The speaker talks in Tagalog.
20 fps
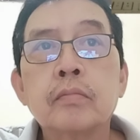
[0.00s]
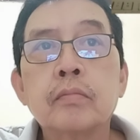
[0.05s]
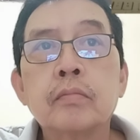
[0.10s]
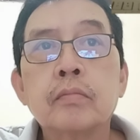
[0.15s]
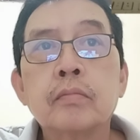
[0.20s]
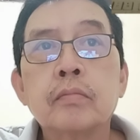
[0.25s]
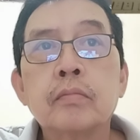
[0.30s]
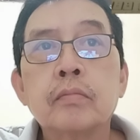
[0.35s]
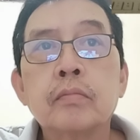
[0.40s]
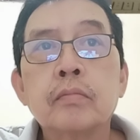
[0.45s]

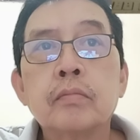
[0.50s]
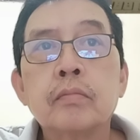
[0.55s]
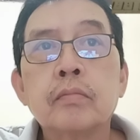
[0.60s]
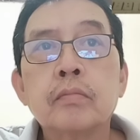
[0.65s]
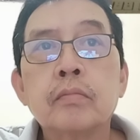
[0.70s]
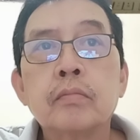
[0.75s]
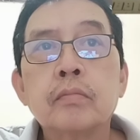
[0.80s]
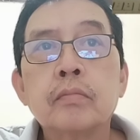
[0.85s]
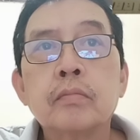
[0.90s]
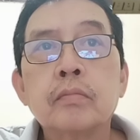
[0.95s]

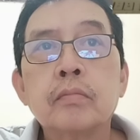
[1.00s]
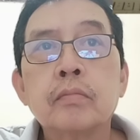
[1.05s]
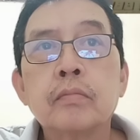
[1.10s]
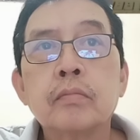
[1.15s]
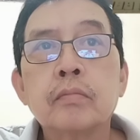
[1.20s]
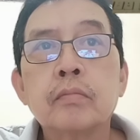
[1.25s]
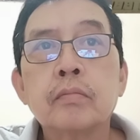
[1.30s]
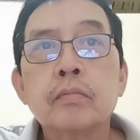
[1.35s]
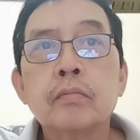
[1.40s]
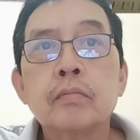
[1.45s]
uh,
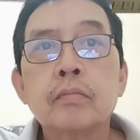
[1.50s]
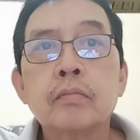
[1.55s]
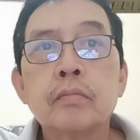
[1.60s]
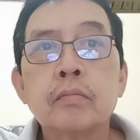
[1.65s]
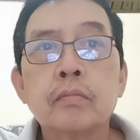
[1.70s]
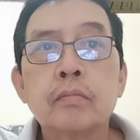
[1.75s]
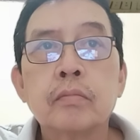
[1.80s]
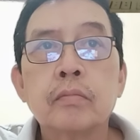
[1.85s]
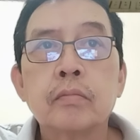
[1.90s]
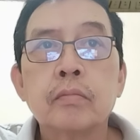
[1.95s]
trying to
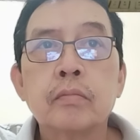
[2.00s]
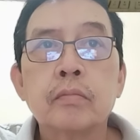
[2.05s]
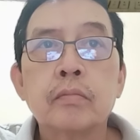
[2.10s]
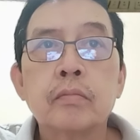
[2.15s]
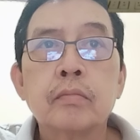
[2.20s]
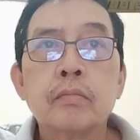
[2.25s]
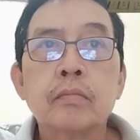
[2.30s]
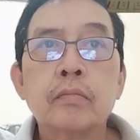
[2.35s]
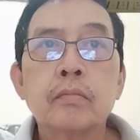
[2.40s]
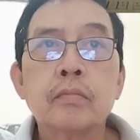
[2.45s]

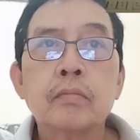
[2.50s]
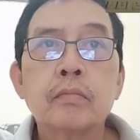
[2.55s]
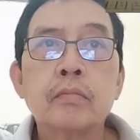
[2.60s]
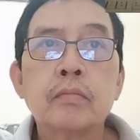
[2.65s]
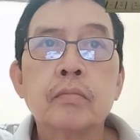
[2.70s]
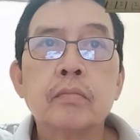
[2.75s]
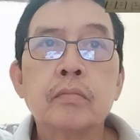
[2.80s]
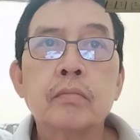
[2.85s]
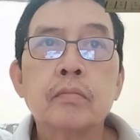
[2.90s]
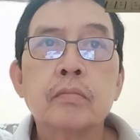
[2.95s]
to
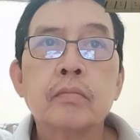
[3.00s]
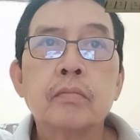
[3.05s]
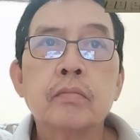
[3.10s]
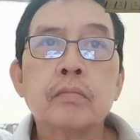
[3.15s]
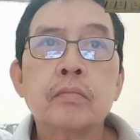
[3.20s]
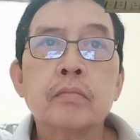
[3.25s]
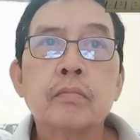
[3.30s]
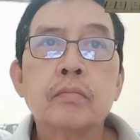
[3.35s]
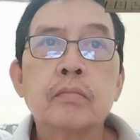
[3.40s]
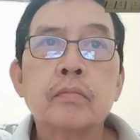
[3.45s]
hoard
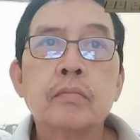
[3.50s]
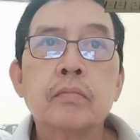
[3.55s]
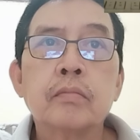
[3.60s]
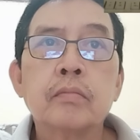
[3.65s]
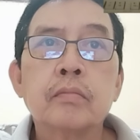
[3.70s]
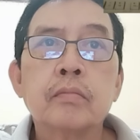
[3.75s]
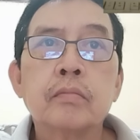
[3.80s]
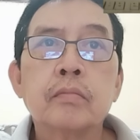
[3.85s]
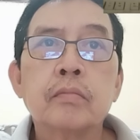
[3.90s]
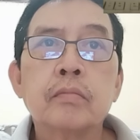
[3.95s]
or
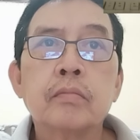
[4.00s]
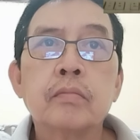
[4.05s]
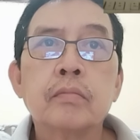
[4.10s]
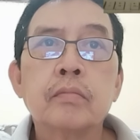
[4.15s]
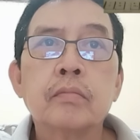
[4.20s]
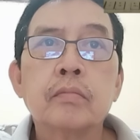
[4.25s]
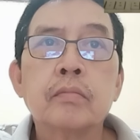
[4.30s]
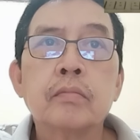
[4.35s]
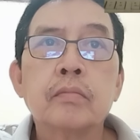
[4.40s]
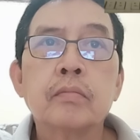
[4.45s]
smuggle
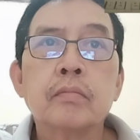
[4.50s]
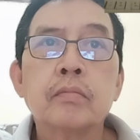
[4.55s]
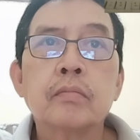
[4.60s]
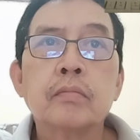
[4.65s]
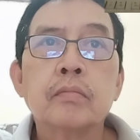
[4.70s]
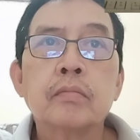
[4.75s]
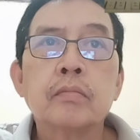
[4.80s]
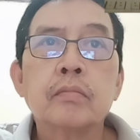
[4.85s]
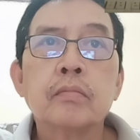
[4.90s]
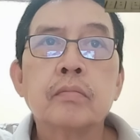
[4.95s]

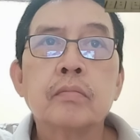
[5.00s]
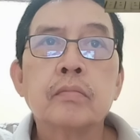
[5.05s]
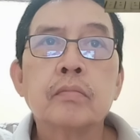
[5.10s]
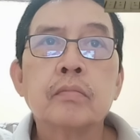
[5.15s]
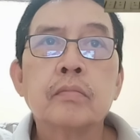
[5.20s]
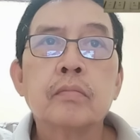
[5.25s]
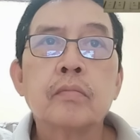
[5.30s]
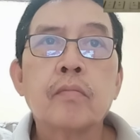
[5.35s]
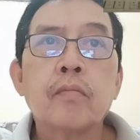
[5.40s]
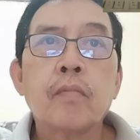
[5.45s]
uh,
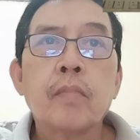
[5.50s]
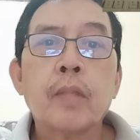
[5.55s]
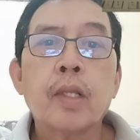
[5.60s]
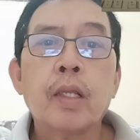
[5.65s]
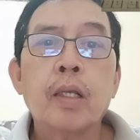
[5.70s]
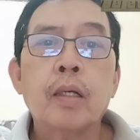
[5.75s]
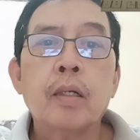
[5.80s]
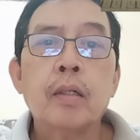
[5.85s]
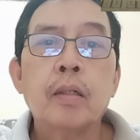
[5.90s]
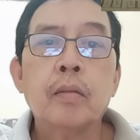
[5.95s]

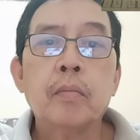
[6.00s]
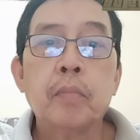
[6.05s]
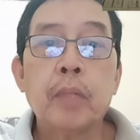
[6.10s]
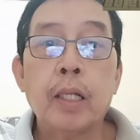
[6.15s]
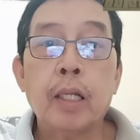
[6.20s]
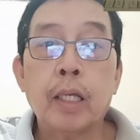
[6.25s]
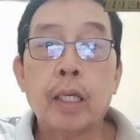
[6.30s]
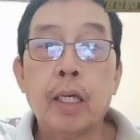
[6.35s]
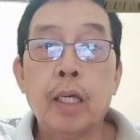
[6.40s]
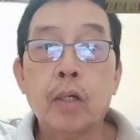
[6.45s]
item.
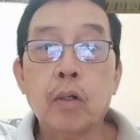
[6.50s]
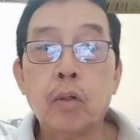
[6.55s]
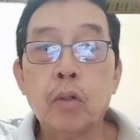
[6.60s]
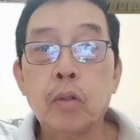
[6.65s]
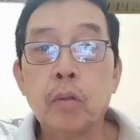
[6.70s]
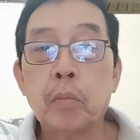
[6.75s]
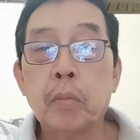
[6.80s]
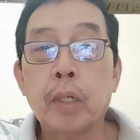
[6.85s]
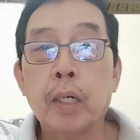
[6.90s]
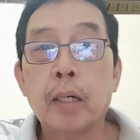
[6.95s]
Palagi ko
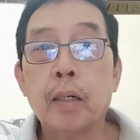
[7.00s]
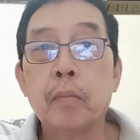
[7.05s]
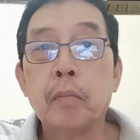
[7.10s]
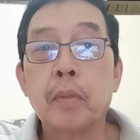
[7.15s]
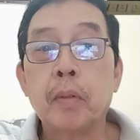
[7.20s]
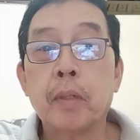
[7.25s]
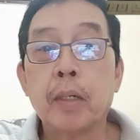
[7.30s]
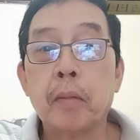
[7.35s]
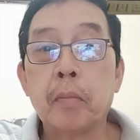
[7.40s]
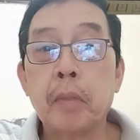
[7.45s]
yung mga
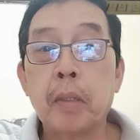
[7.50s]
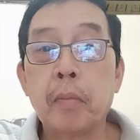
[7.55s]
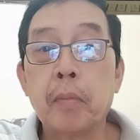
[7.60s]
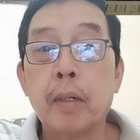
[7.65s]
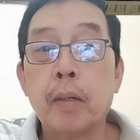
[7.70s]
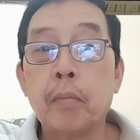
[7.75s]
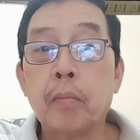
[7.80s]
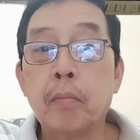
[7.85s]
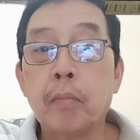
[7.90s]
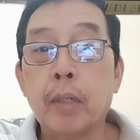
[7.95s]
mga, may,
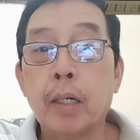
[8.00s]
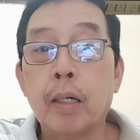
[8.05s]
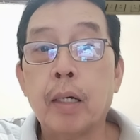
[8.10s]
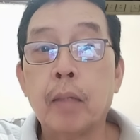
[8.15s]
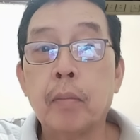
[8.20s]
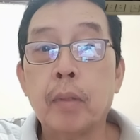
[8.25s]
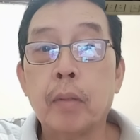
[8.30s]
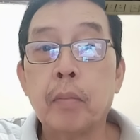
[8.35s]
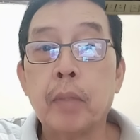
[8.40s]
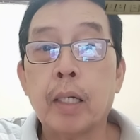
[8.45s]
mga
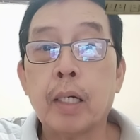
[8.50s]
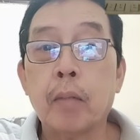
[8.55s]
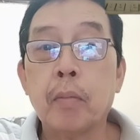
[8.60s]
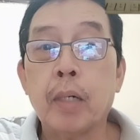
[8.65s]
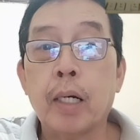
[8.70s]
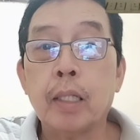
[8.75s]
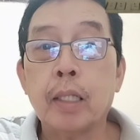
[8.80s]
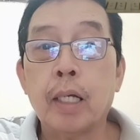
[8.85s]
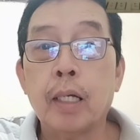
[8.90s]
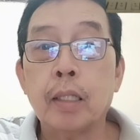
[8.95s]
ibang may
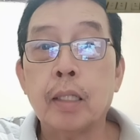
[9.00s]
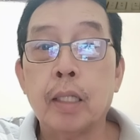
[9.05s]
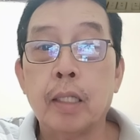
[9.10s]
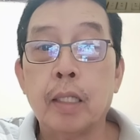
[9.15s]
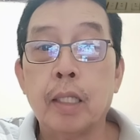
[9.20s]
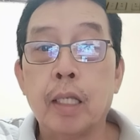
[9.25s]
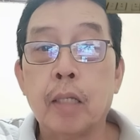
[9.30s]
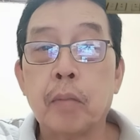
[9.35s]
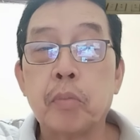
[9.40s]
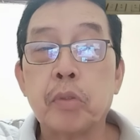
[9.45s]
kamada,
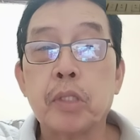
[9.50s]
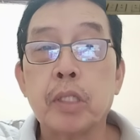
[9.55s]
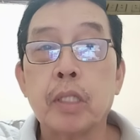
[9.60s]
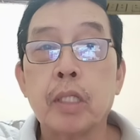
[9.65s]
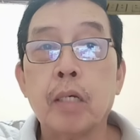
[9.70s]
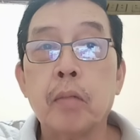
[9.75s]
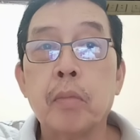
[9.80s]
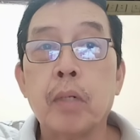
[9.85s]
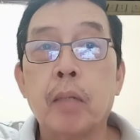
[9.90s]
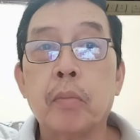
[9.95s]

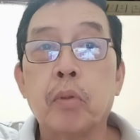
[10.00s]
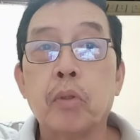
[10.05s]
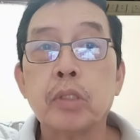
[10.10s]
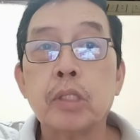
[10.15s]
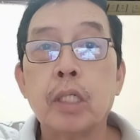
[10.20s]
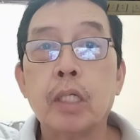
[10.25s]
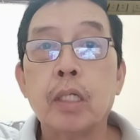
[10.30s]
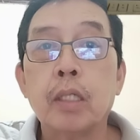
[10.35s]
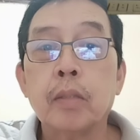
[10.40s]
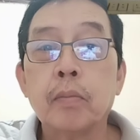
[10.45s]
ninervisin niya mga
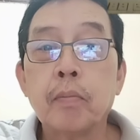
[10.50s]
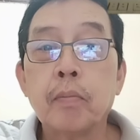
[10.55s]
bossing.